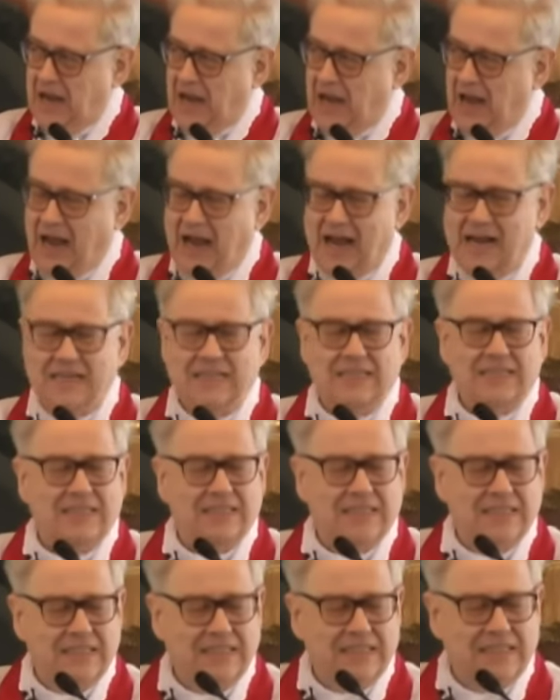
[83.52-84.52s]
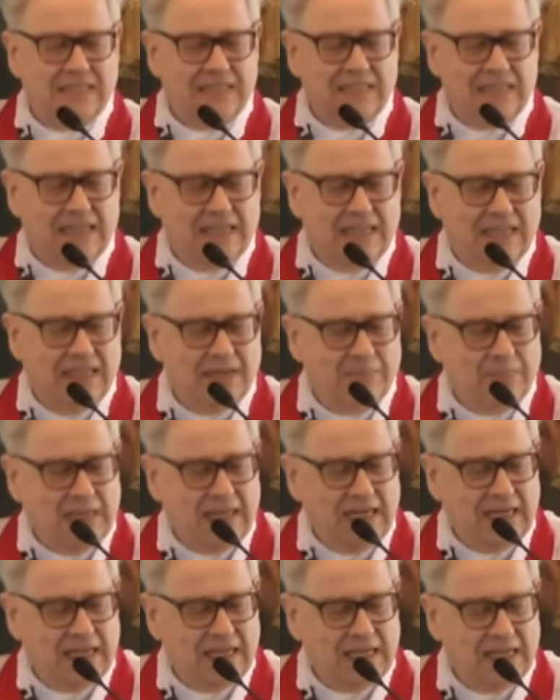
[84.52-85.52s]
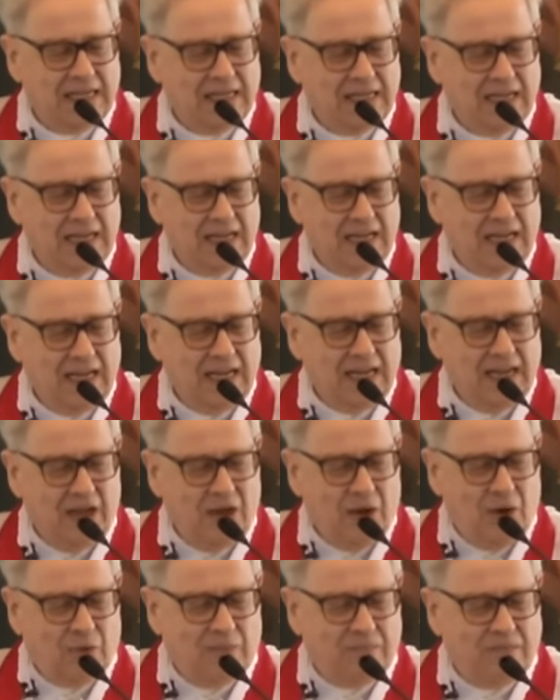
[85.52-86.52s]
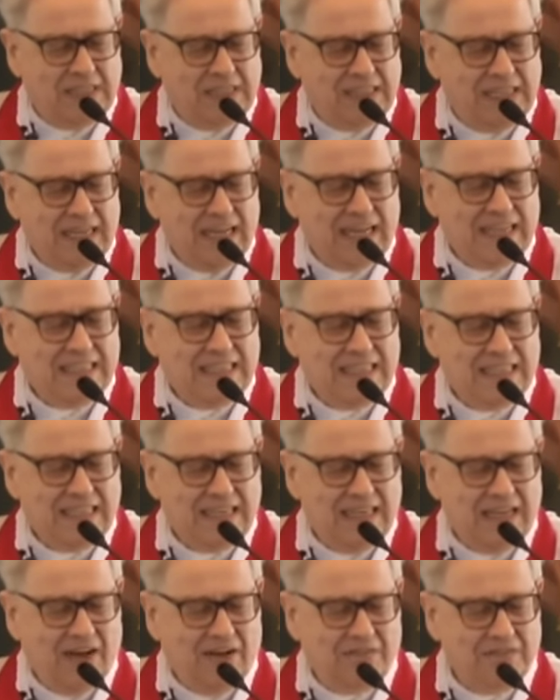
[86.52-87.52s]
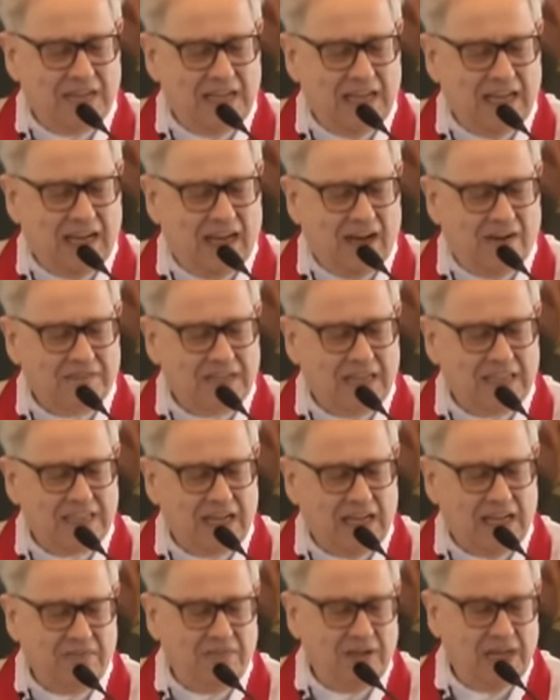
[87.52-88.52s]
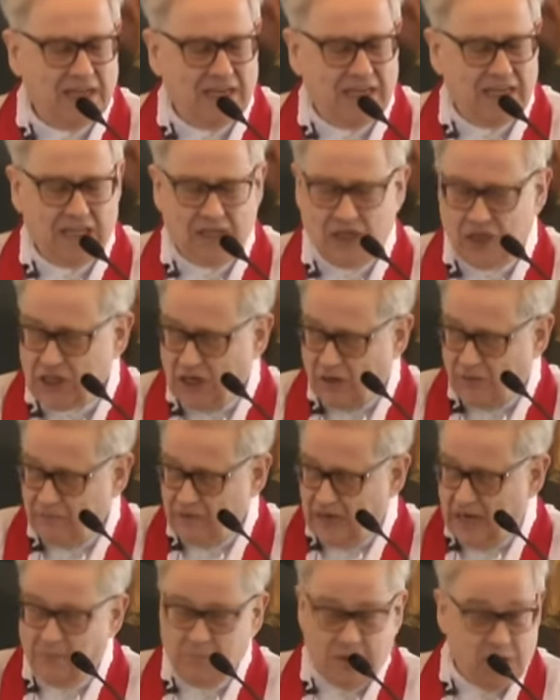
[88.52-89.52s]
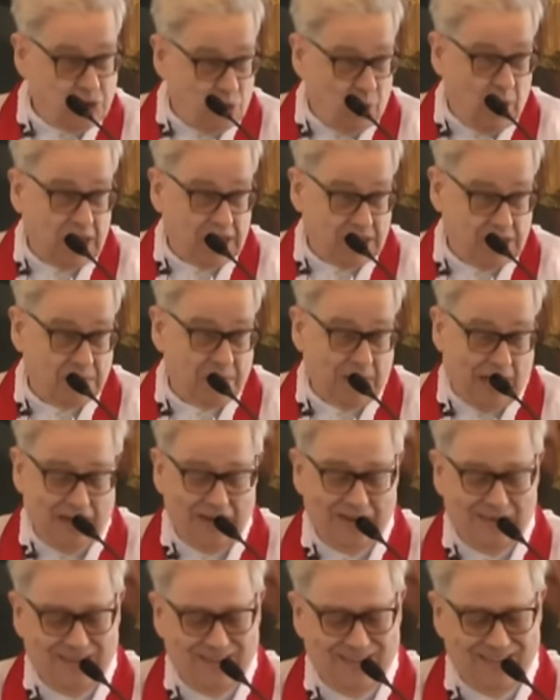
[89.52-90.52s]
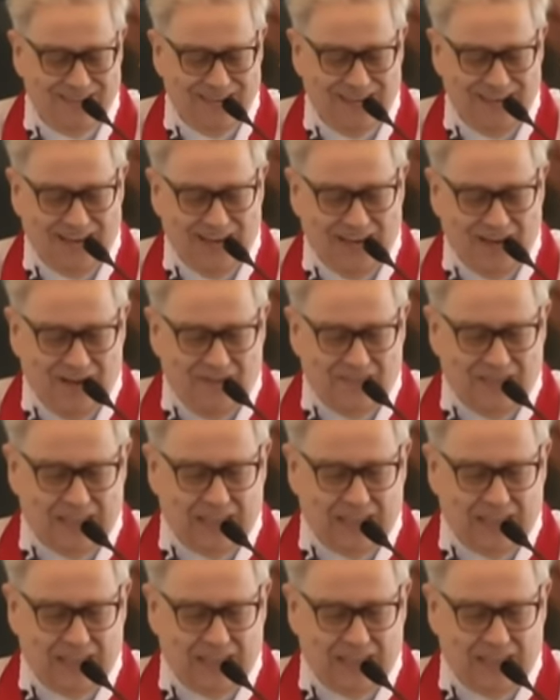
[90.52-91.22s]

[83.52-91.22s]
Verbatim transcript: halt, hier bin ich. Wenn Sie jetzt auf, die, auf das ewige Licht schauen, wir haben hier sogar zwei, auf das